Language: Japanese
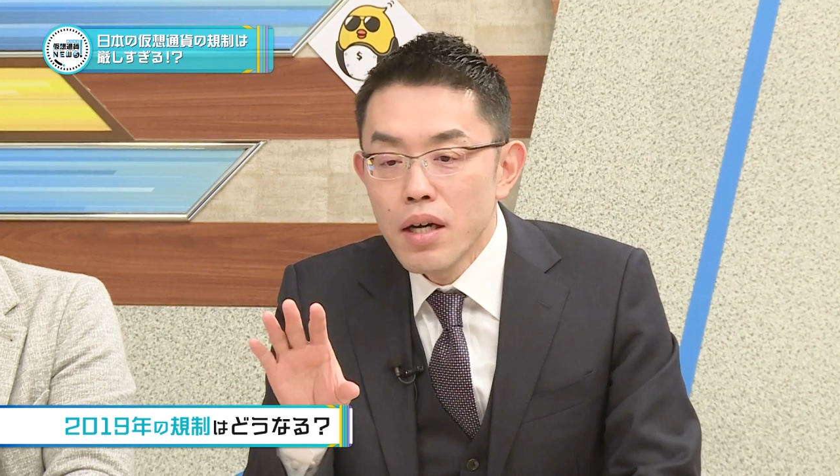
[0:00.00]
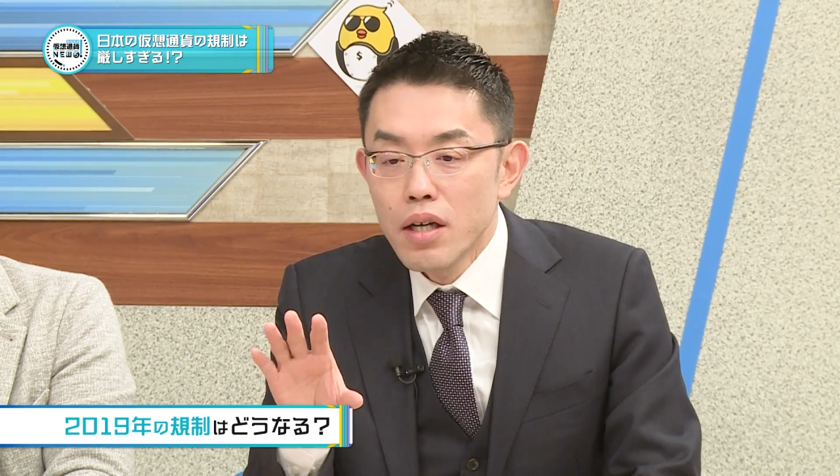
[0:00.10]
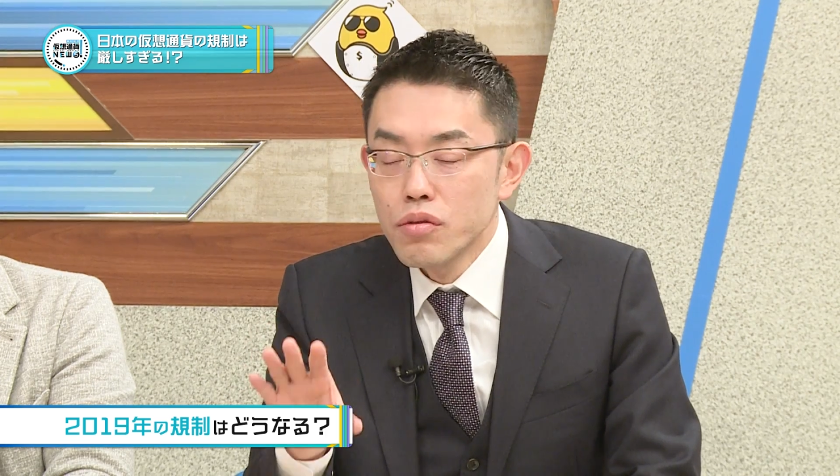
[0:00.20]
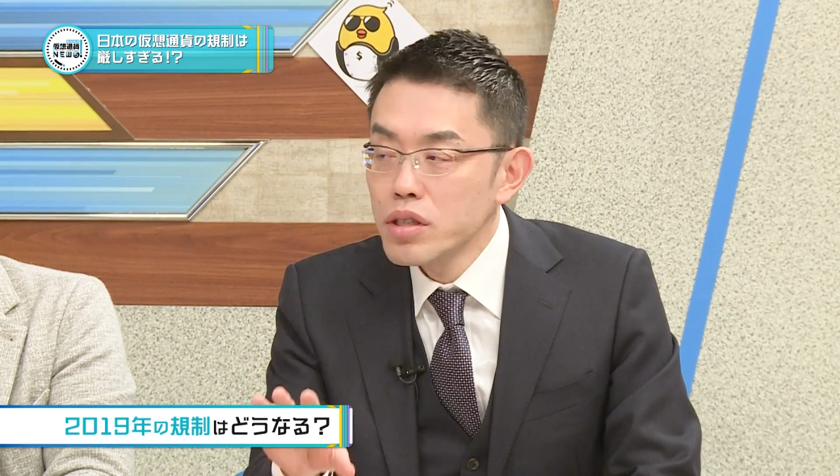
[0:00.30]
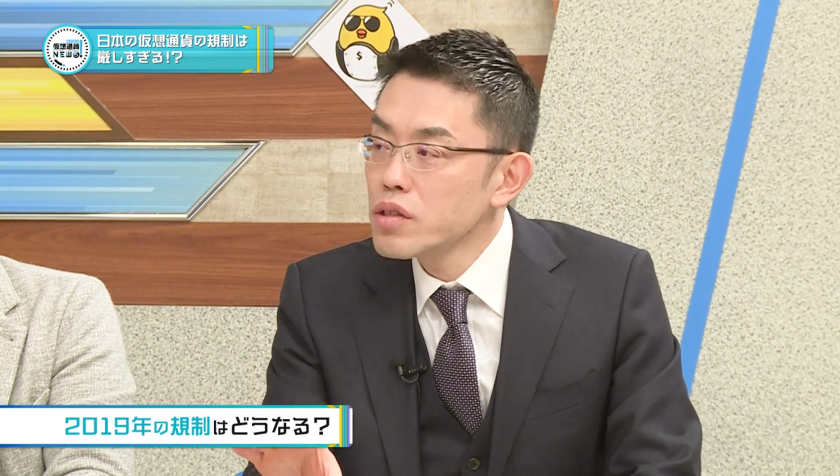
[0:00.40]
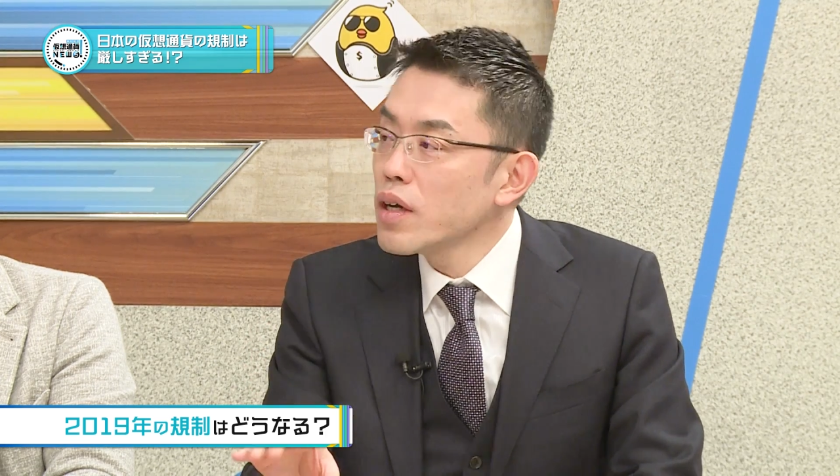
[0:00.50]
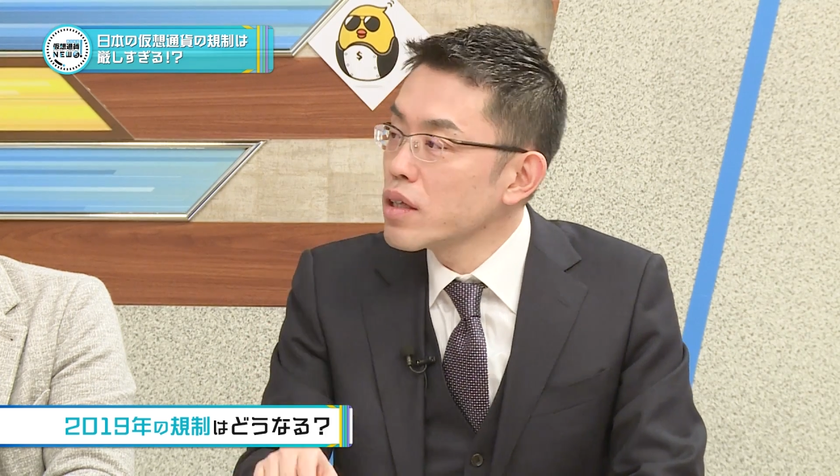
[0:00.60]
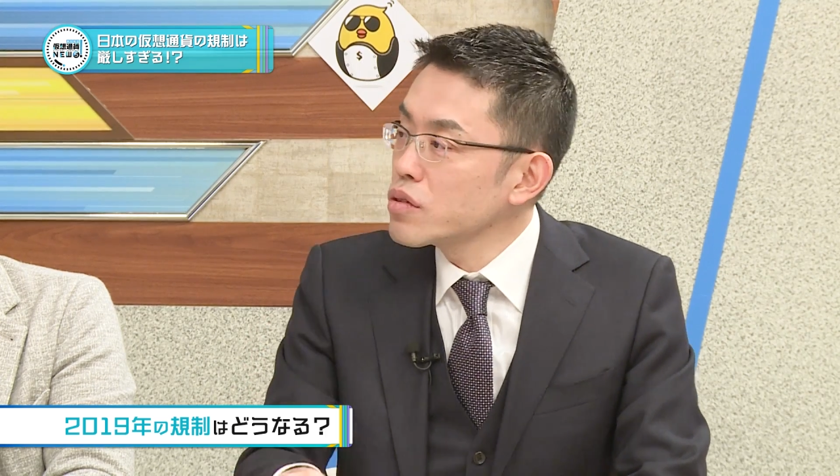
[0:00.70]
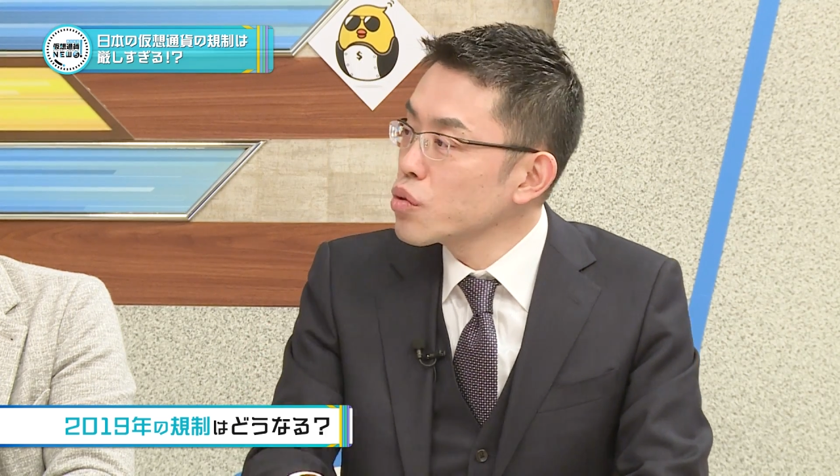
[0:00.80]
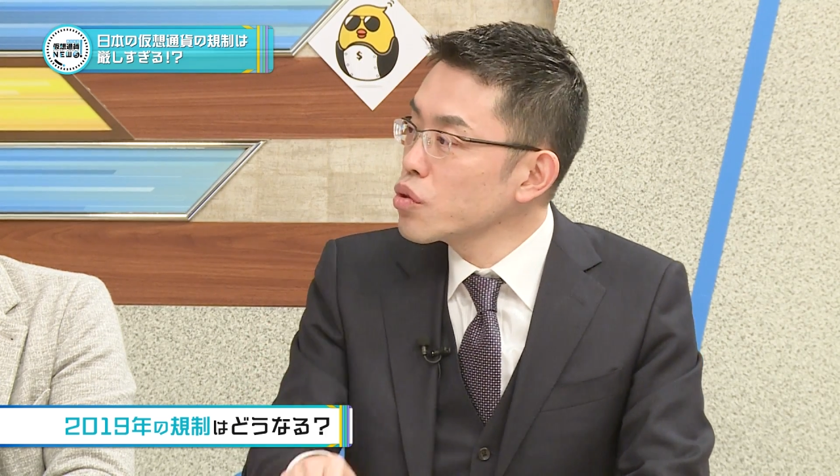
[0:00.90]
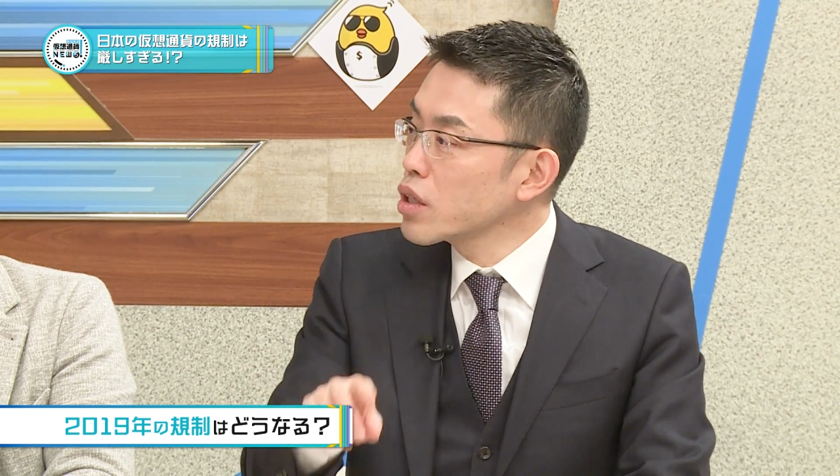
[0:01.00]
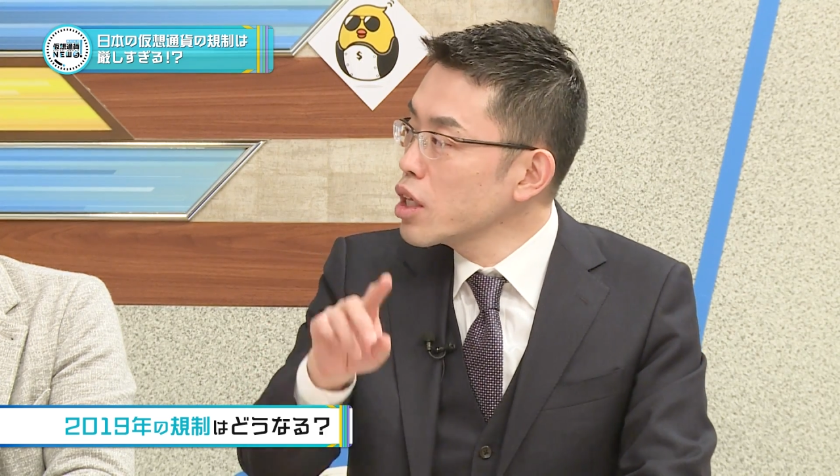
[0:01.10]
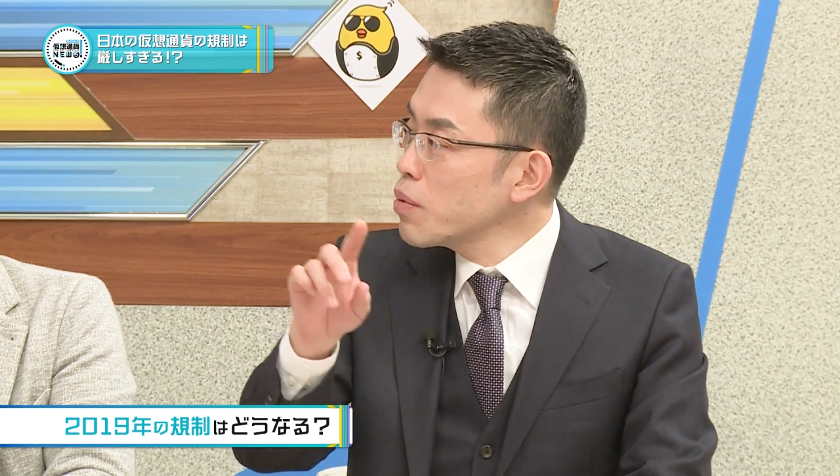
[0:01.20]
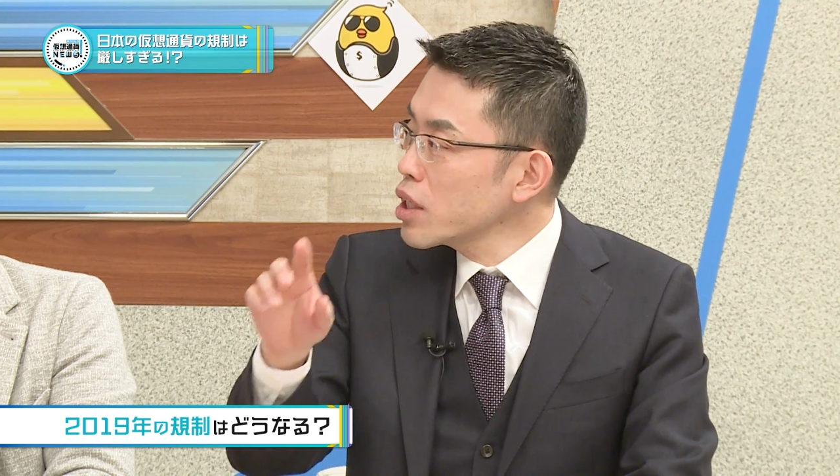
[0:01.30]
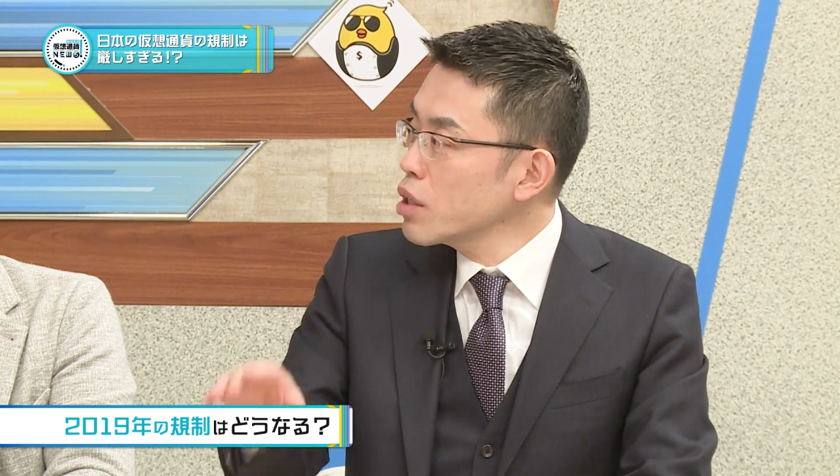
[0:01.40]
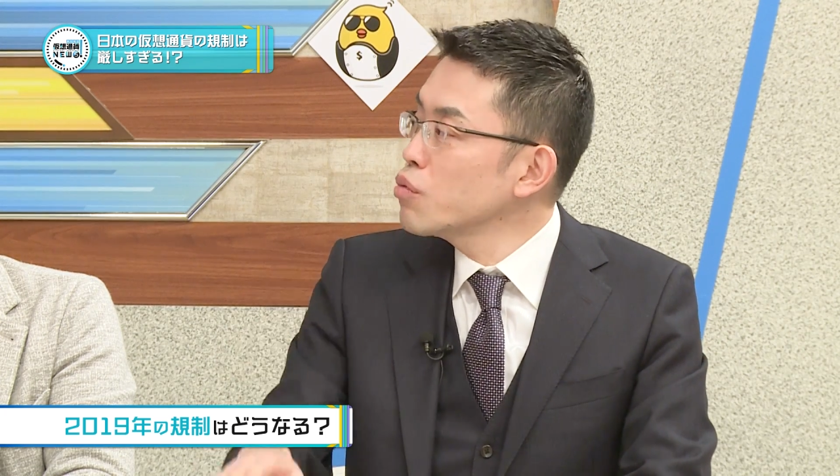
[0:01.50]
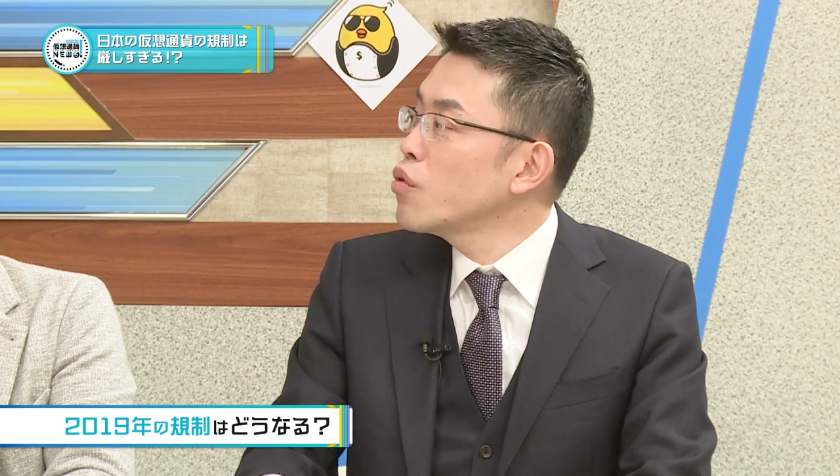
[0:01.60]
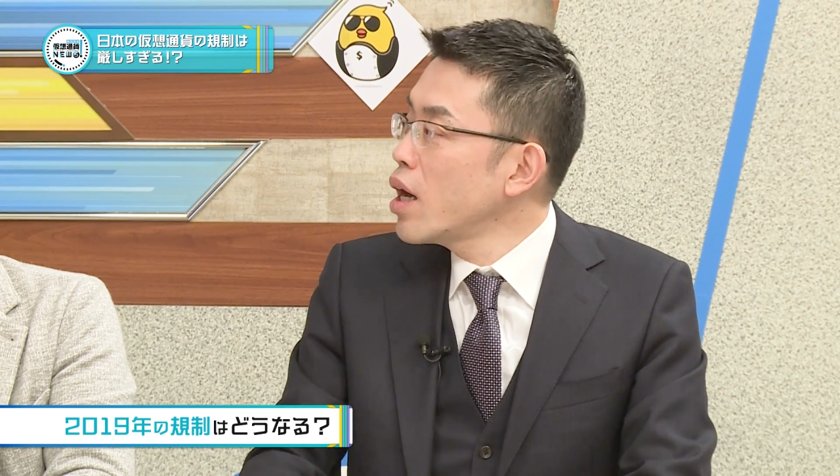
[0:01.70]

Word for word: あの実はそこのデリバティブ